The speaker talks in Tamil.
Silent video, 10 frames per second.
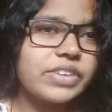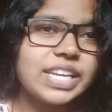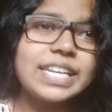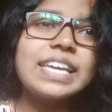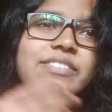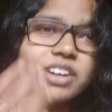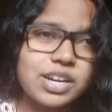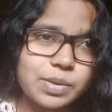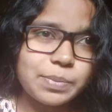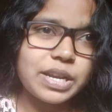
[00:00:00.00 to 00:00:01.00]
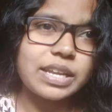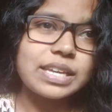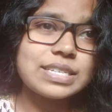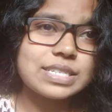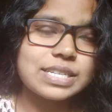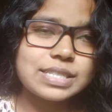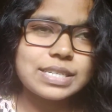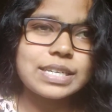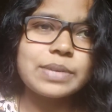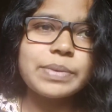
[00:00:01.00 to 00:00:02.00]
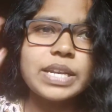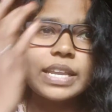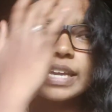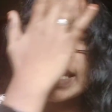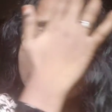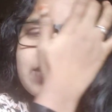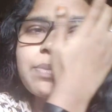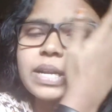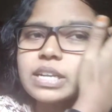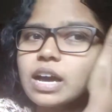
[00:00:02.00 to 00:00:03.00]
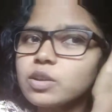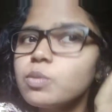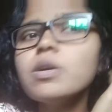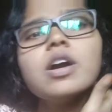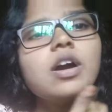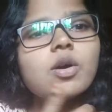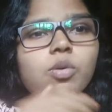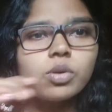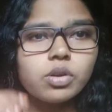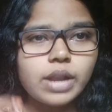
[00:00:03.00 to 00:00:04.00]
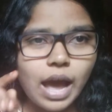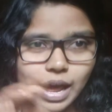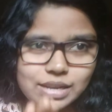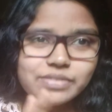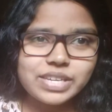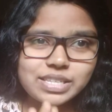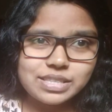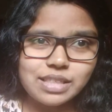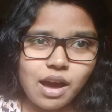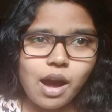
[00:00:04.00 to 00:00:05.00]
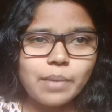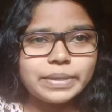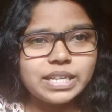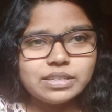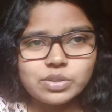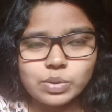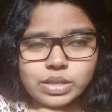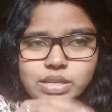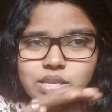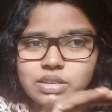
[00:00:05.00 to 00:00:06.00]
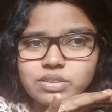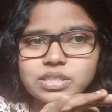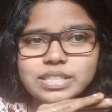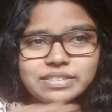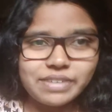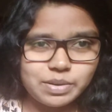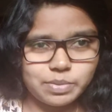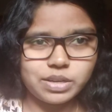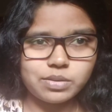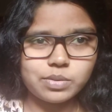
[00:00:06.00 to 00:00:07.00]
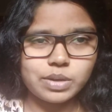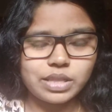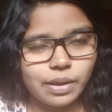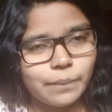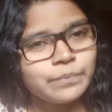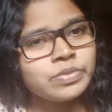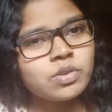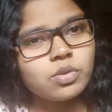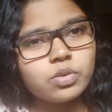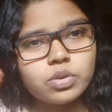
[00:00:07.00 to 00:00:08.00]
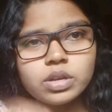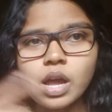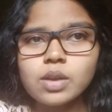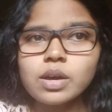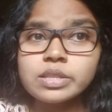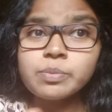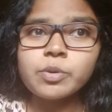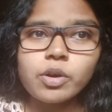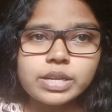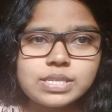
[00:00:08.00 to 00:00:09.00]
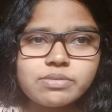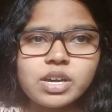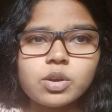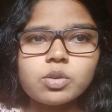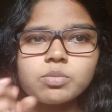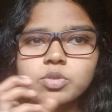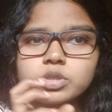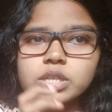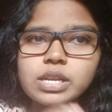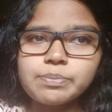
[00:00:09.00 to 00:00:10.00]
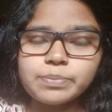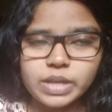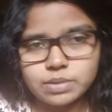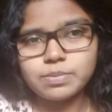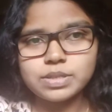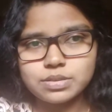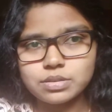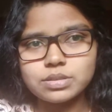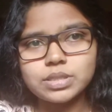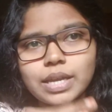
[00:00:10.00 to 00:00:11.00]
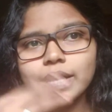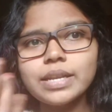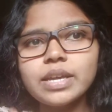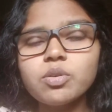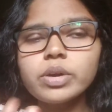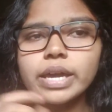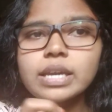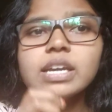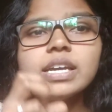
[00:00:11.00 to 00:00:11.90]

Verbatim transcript: வீட்டிலேயே ஒர்க் அவுட் பண்றீங்க ஸ்ட்ரென்த் ட்ரைனிங் பண்றீங்க எது பண்ணாலும் உங்களோட அளவு இதுதான் அப்படின்னு சொல்லி நீங்க வந்து டிஃபைன் பண்ணிடக்கூடாது ஒரு ஒரு நாளும் அது ப்ரோக்ரஸிவா இருக்கணும் முத நாள் டென் பர்சன்ட் செகண்ட் டே ஓகே